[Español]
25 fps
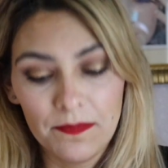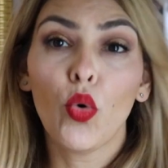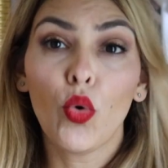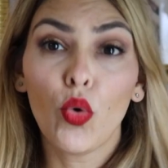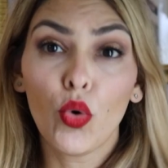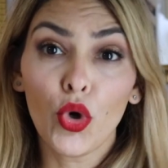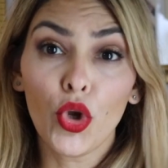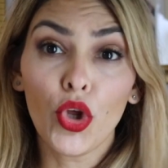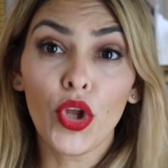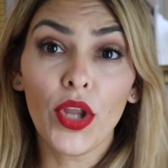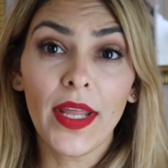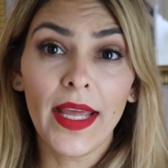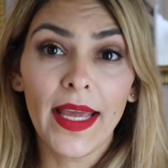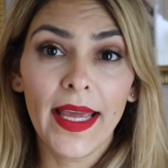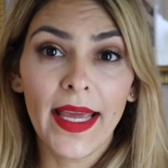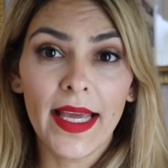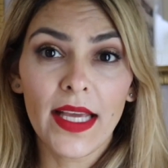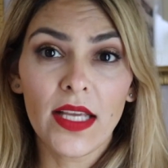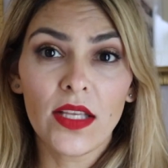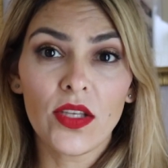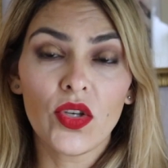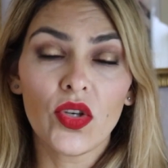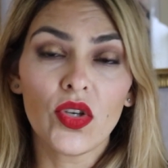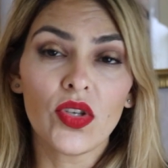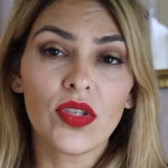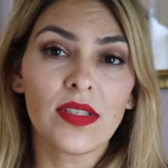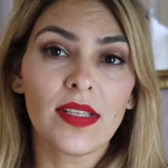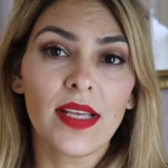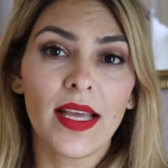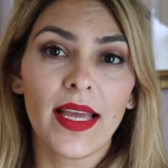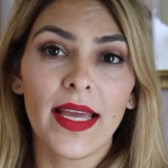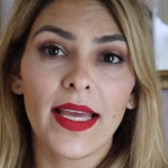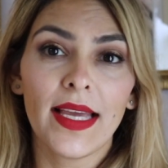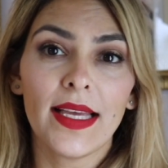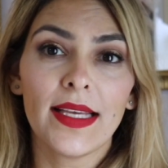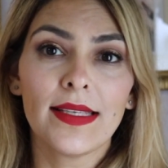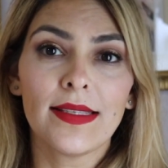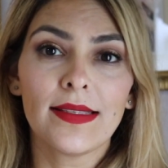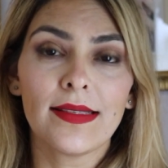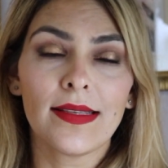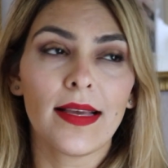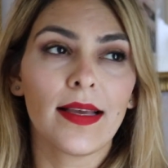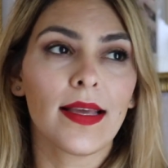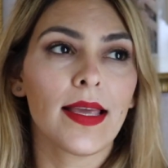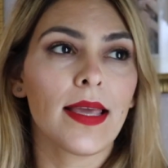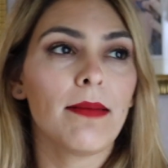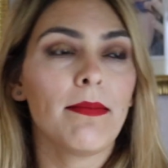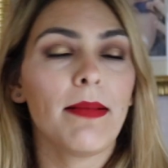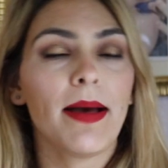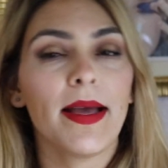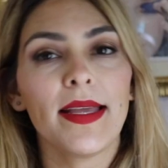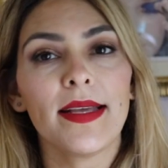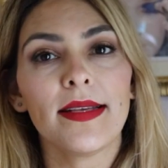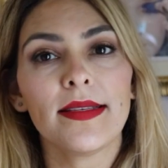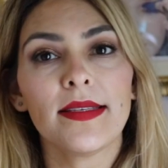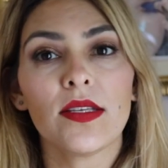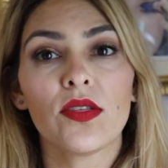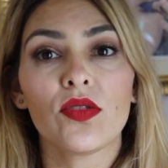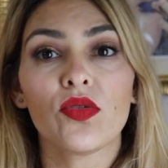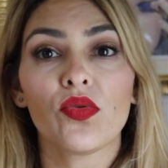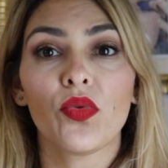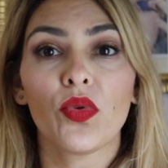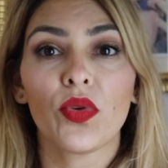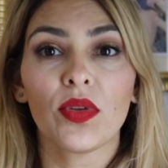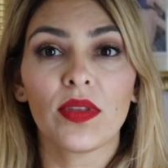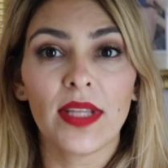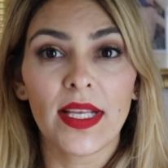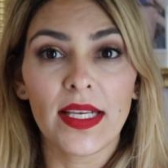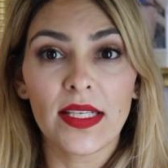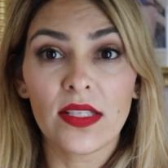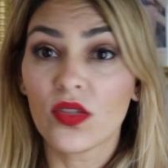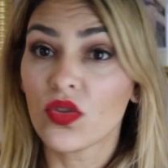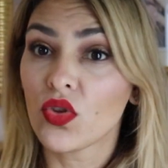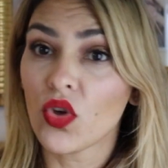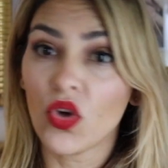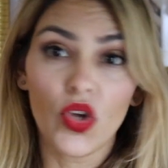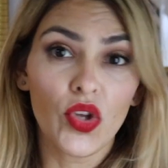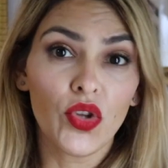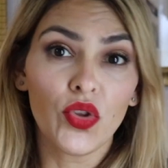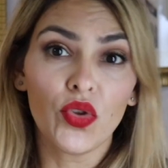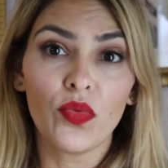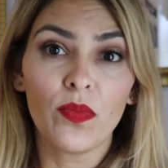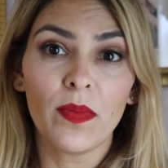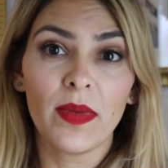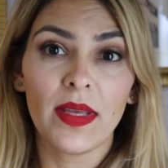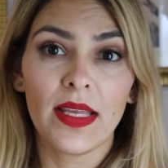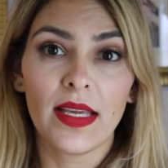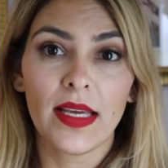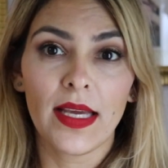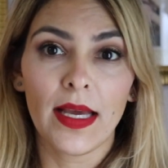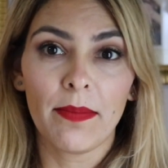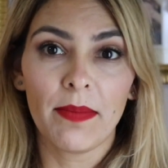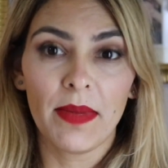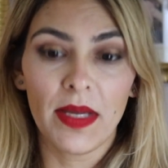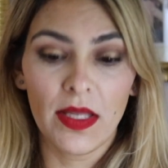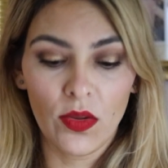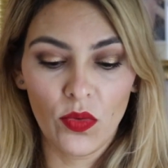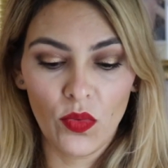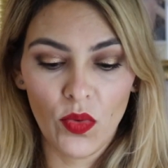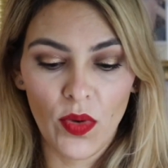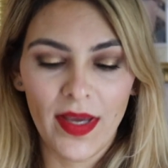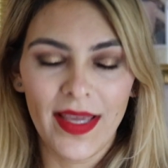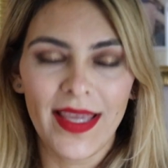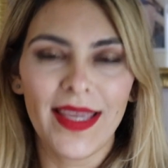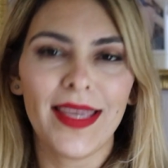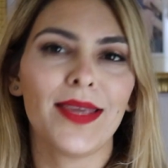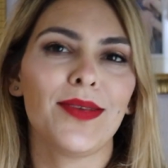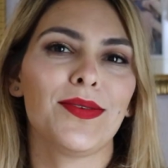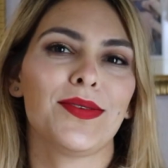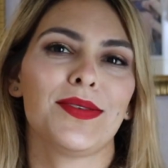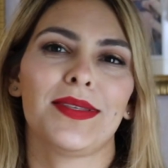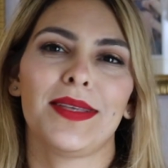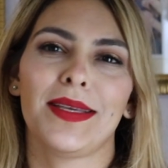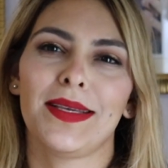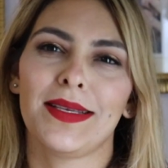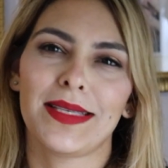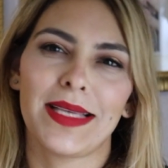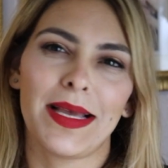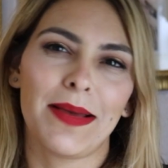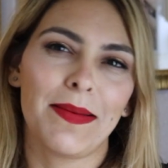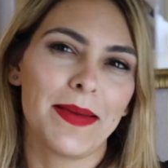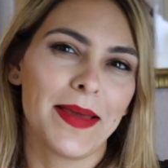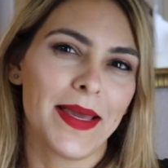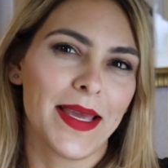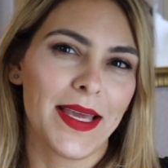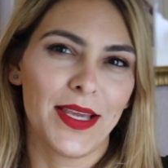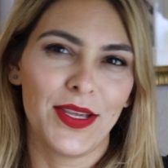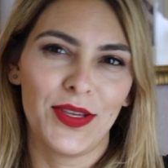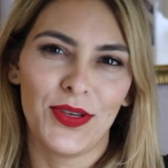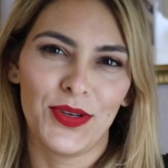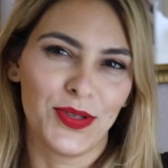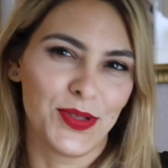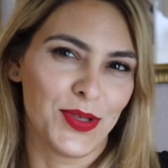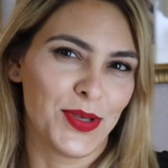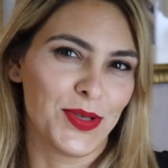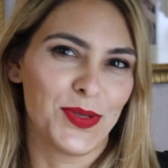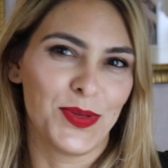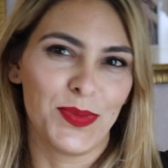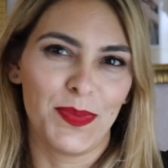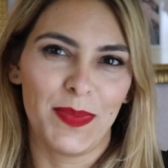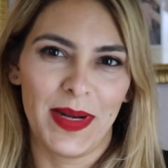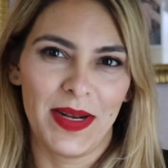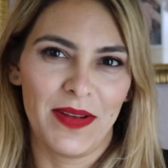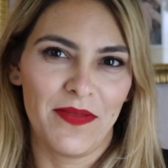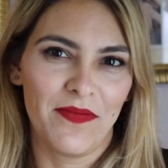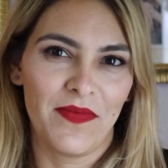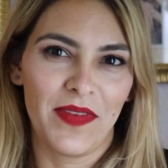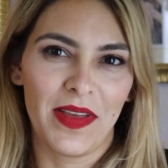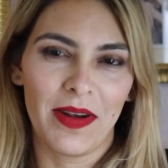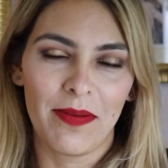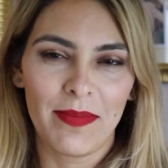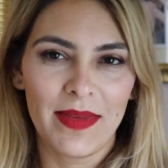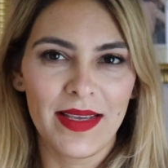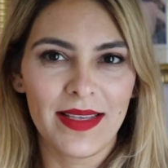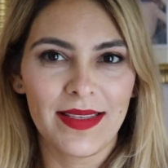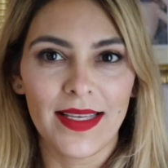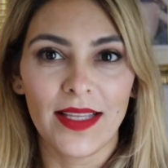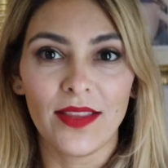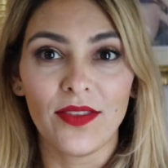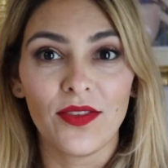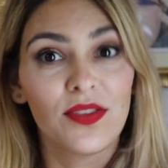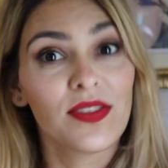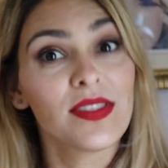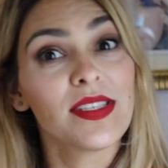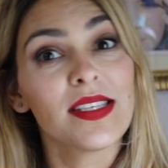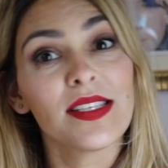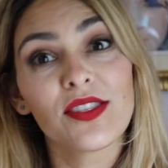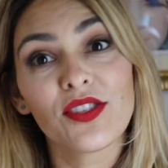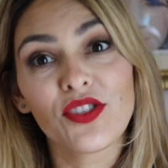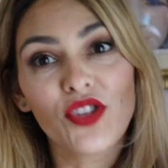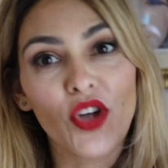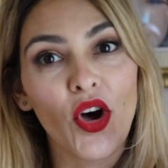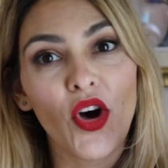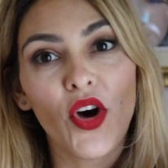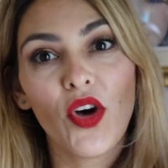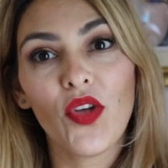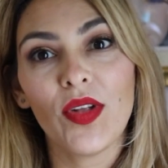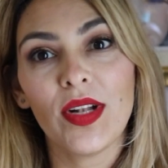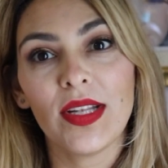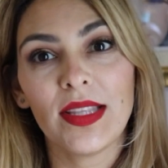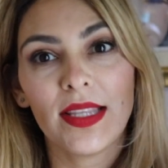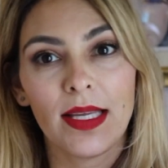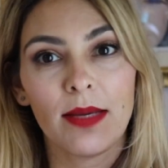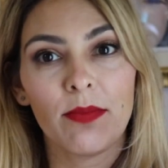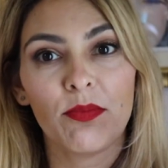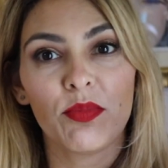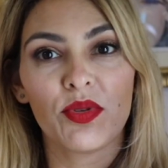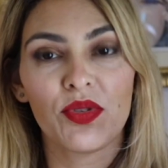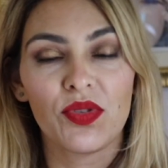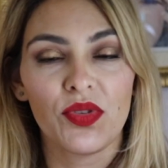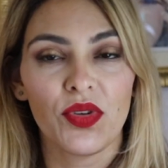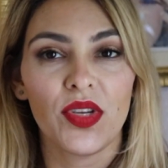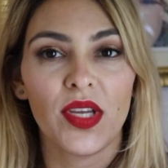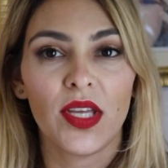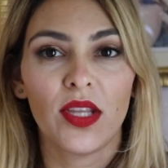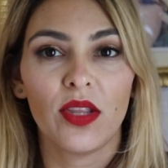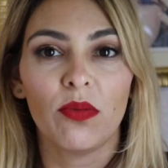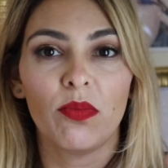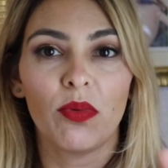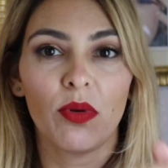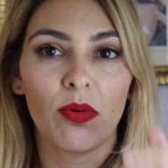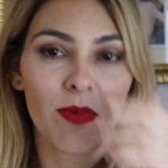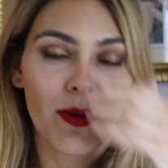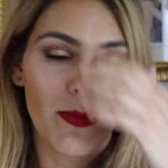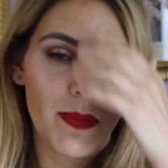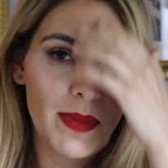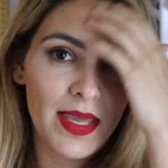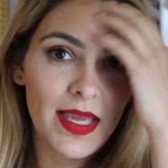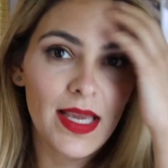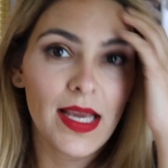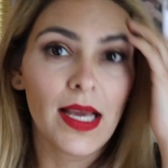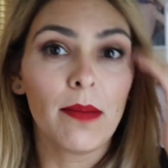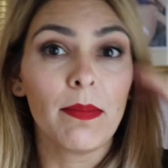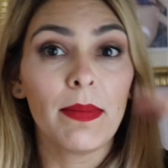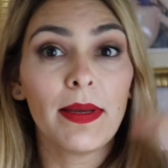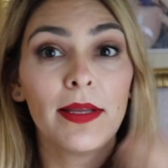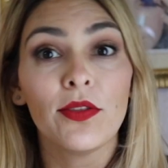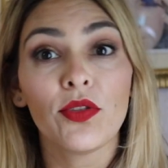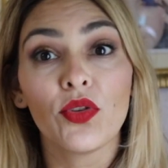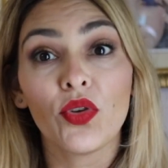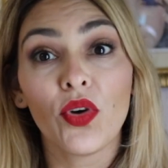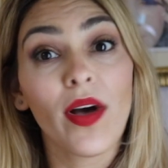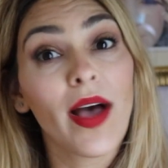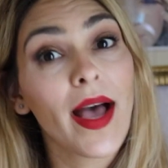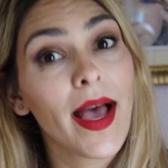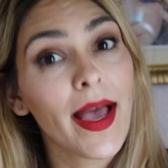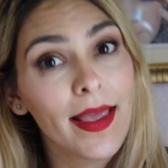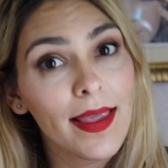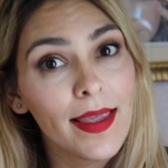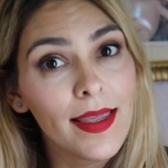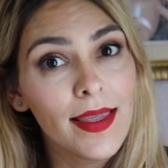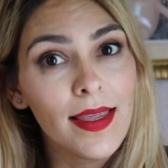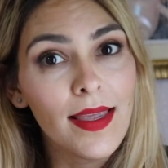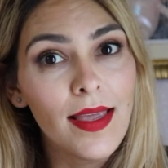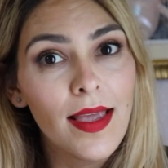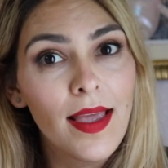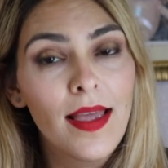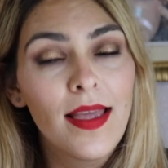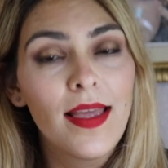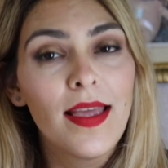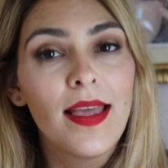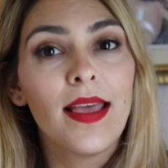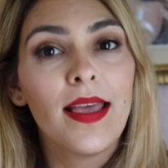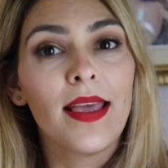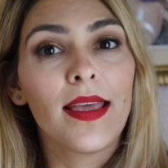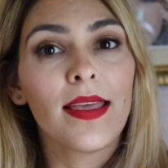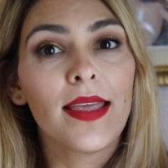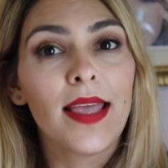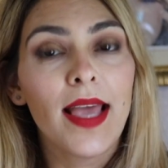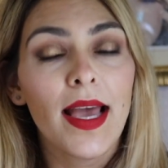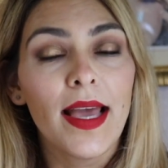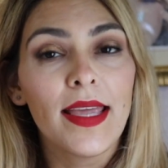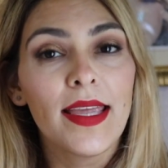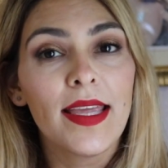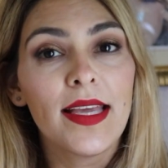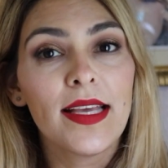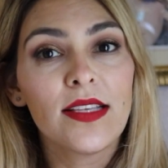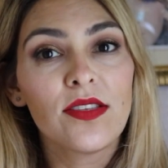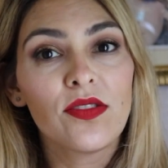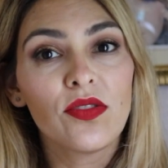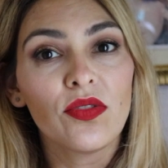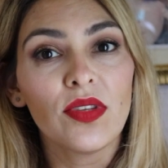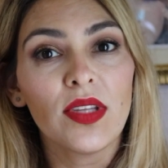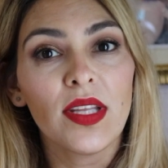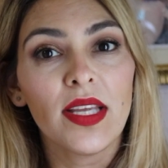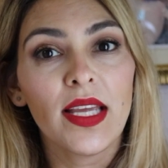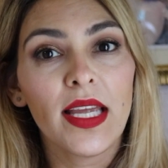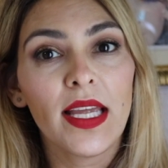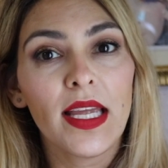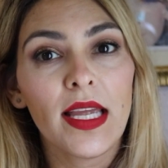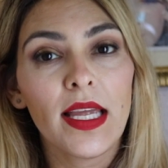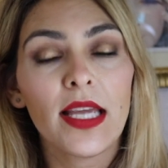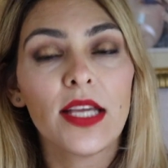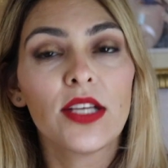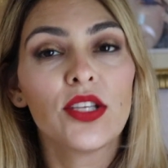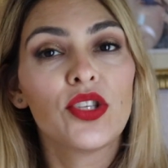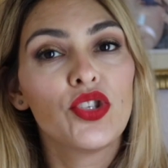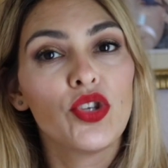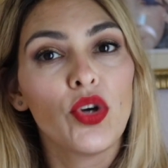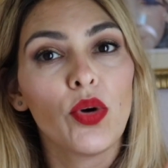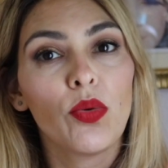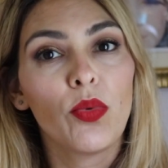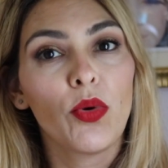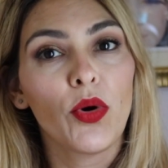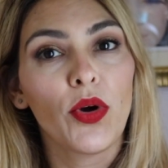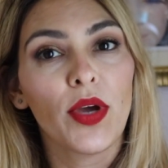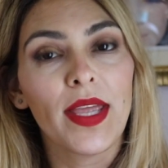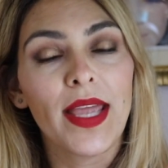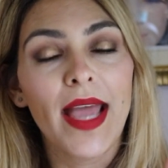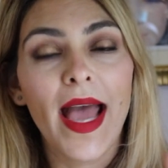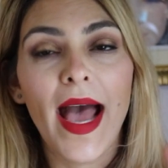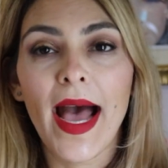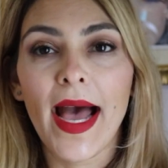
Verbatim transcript: Uno de ellos es que vayas y surtas todo tu medicamento ahí, que ustedes saben que yo soy súper enfermiza, entonces todo el tiempo estoy yendo por mi medicamento ahí y ahí es donde yo voy.